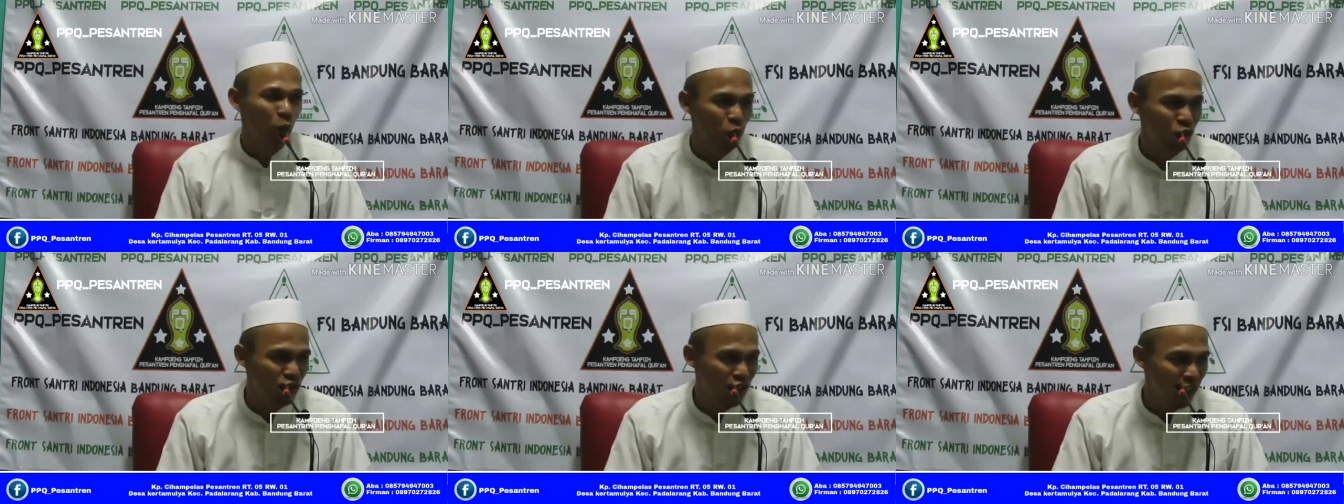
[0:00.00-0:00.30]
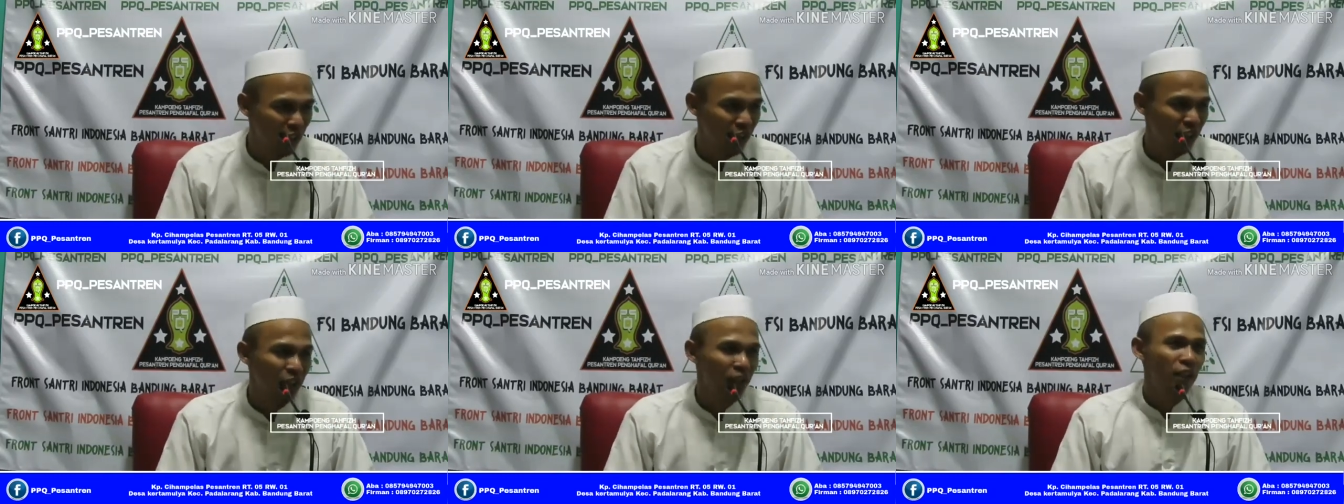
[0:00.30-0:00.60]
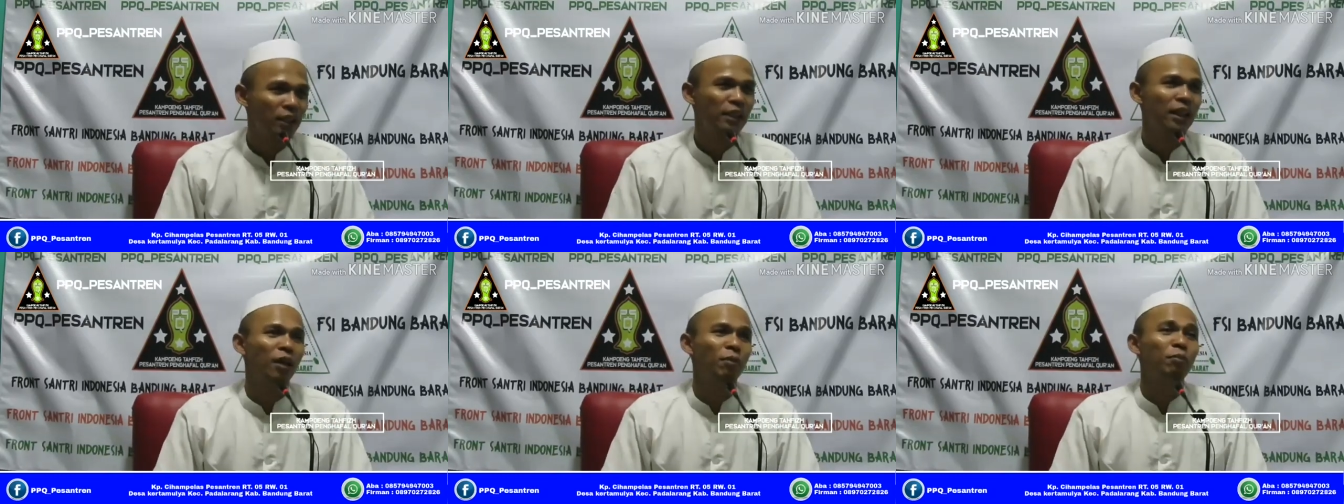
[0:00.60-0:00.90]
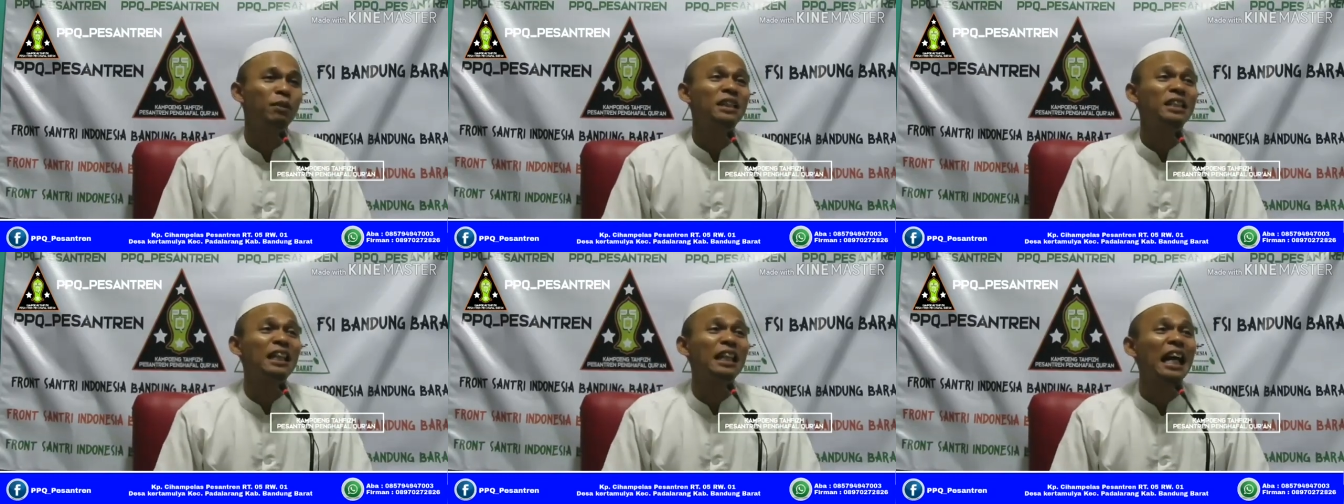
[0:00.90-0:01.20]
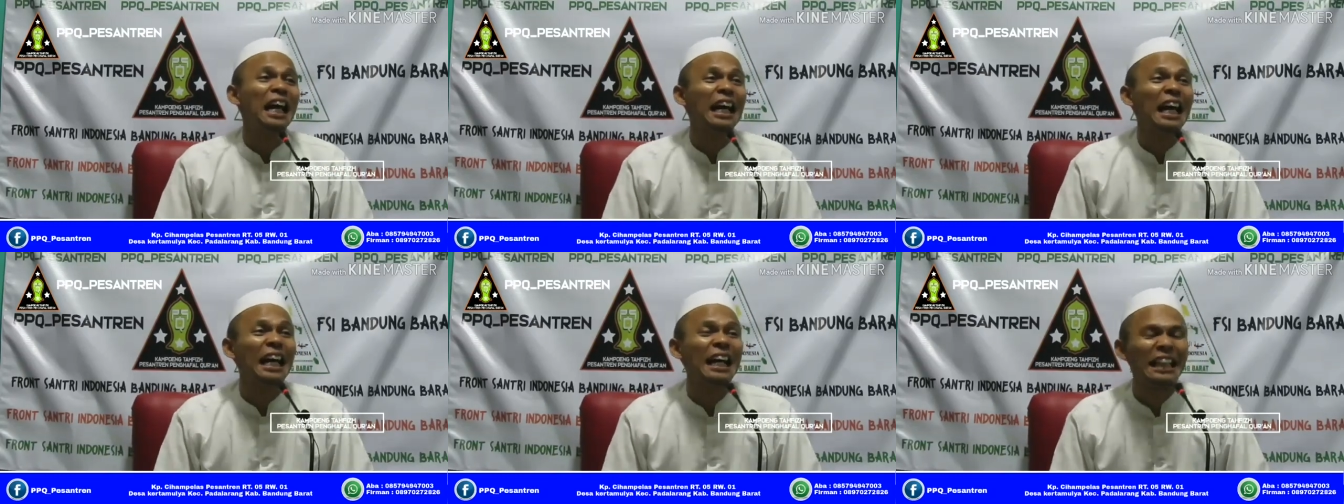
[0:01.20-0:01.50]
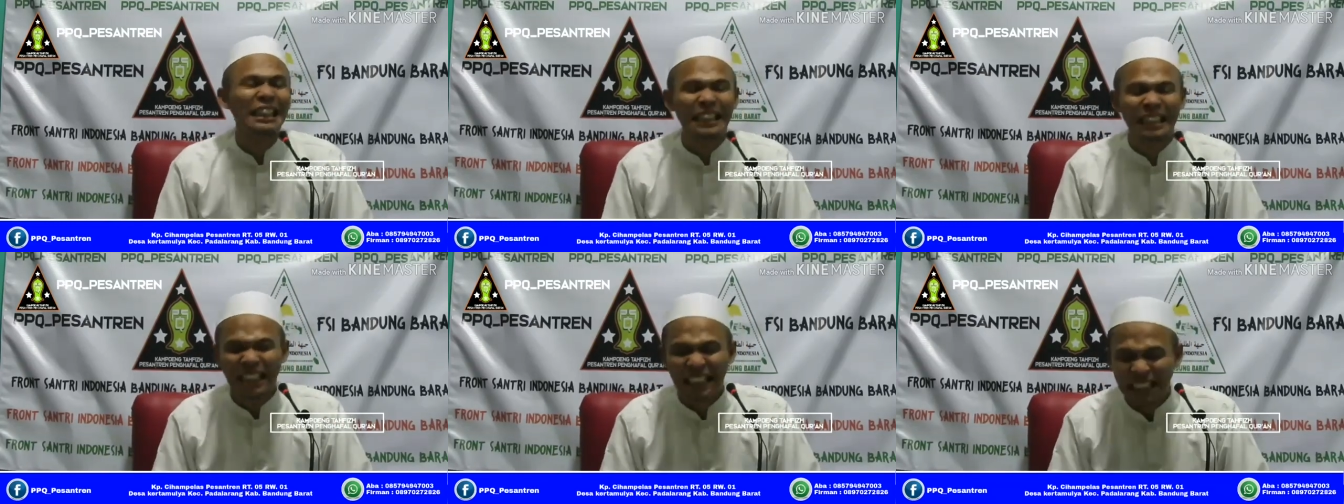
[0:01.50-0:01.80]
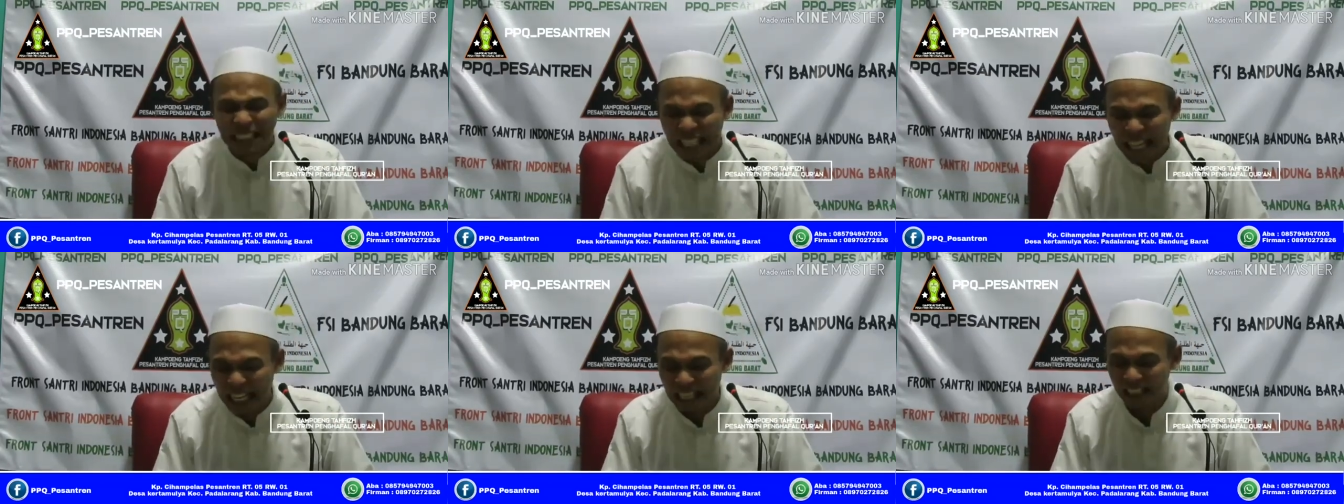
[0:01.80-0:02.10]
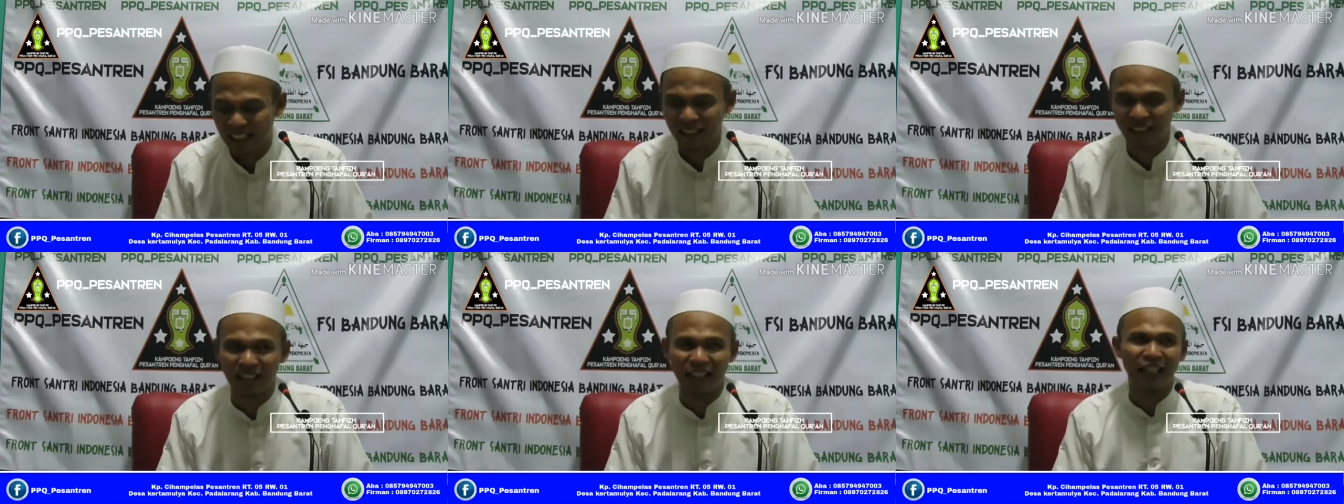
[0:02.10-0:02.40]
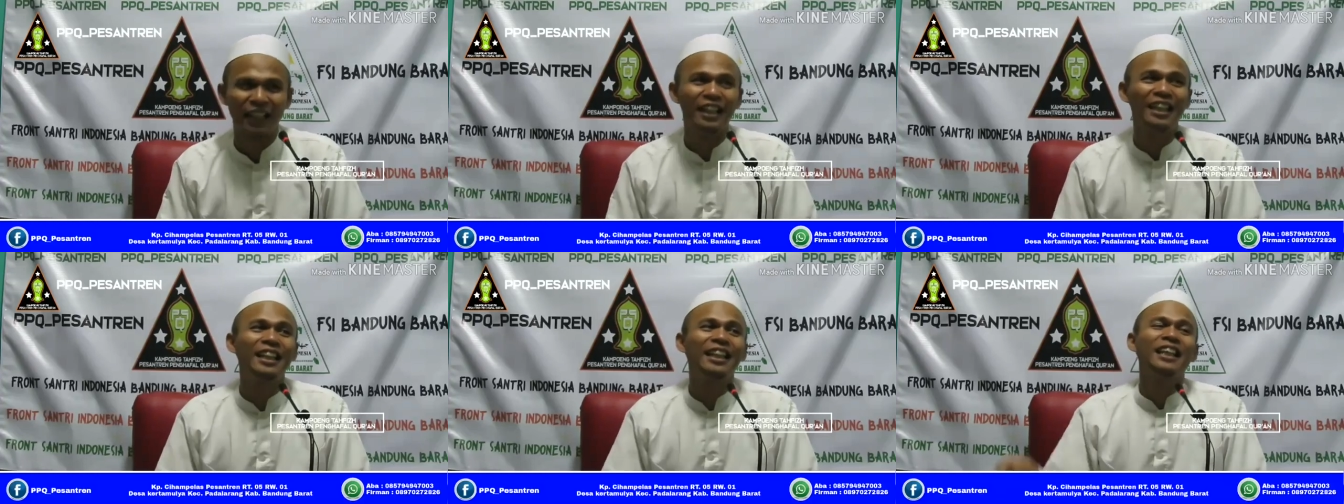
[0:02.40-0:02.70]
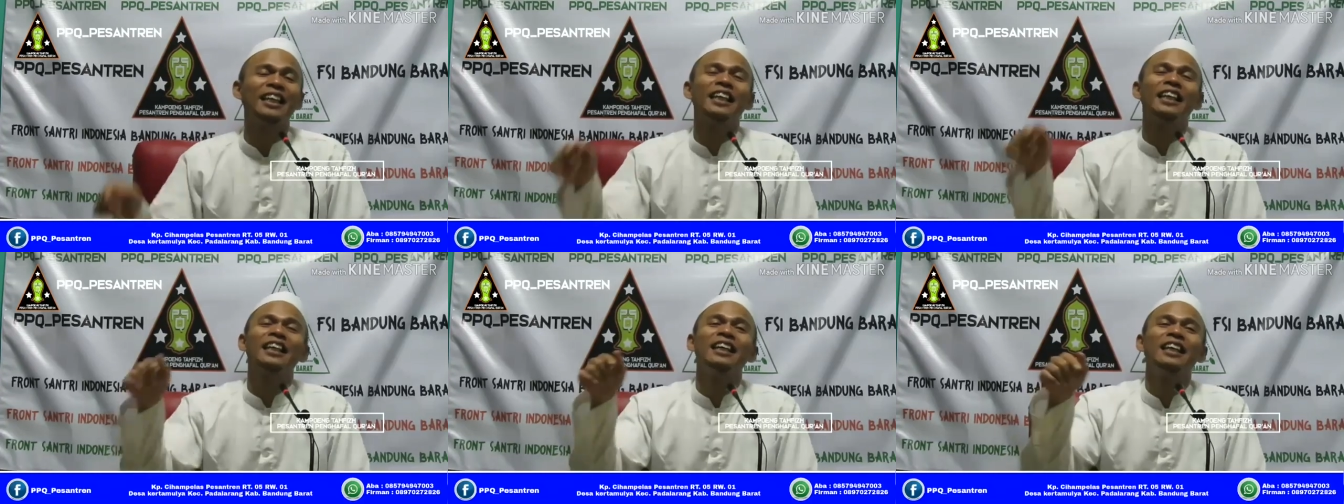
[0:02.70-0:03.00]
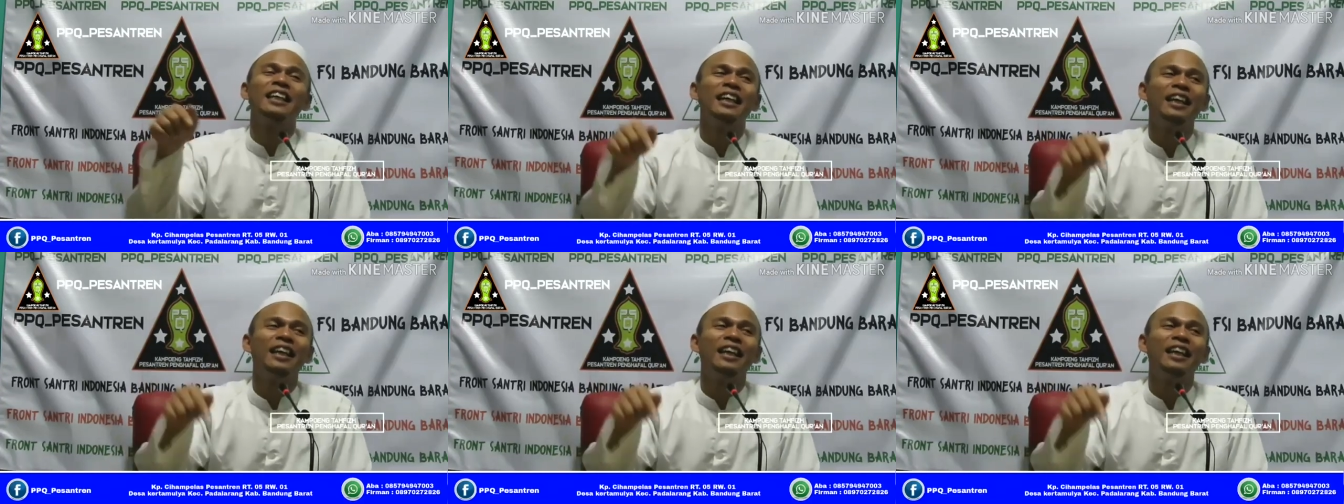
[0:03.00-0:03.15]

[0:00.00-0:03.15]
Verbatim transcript: hujah yang mencelakakan kita nah, ini